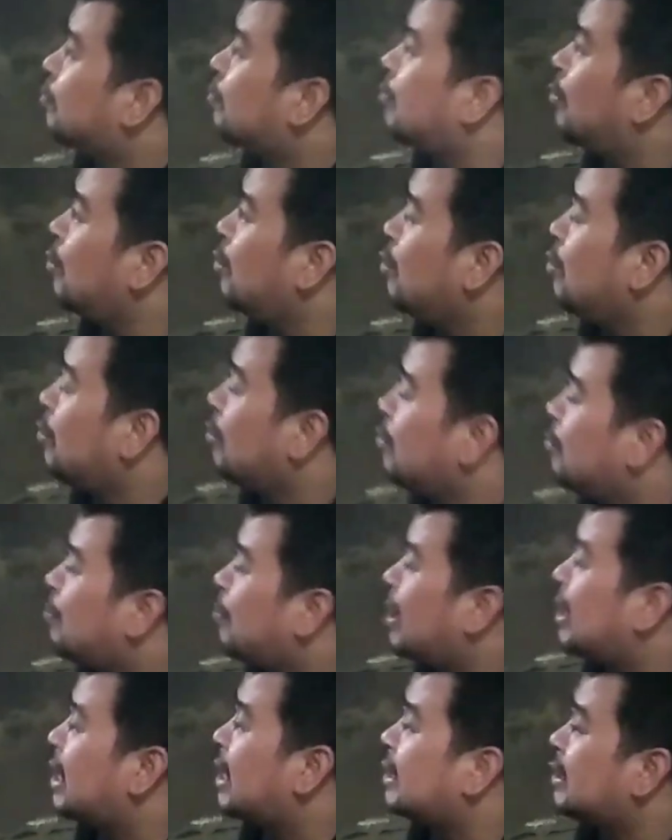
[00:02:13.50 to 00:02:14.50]
Mei ya
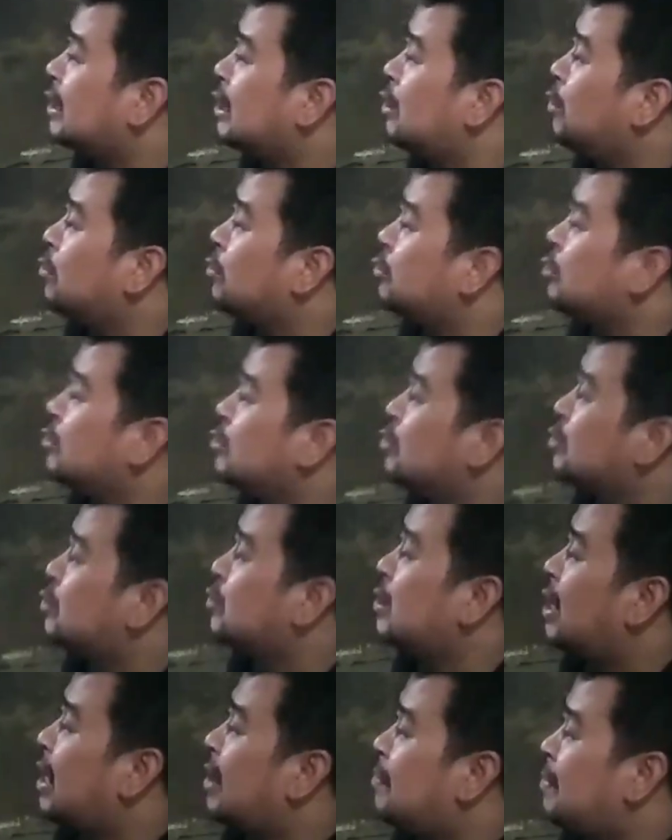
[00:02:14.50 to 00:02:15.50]
dan
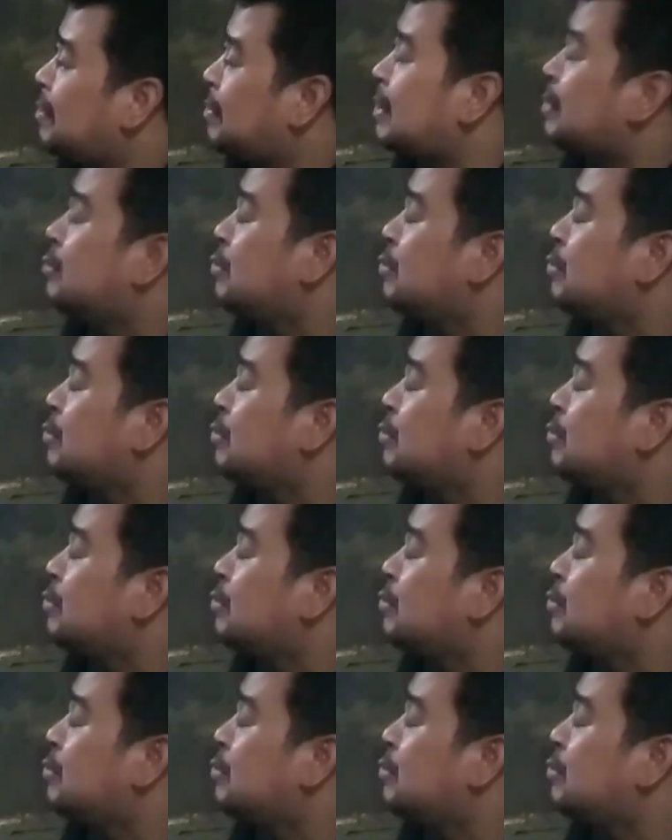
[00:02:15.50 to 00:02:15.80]
juga untuk